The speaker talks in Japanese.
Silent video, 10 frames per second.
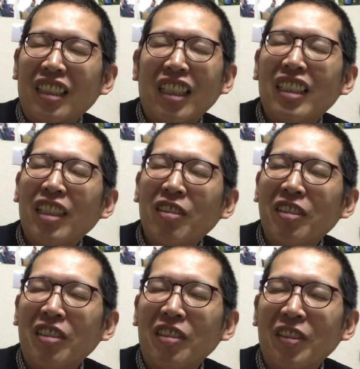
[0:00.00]
素敵な
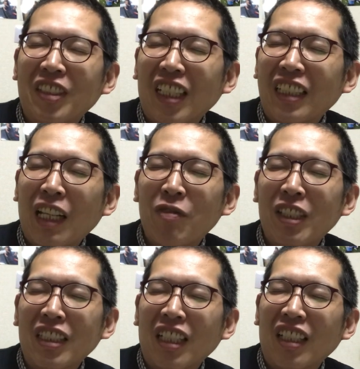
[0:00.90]
44歳になれ
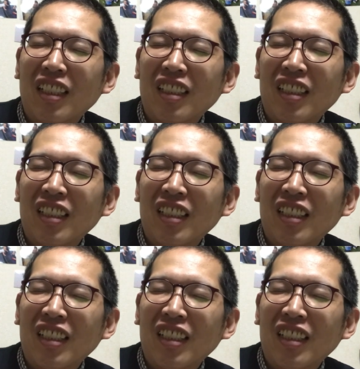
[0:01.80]
ました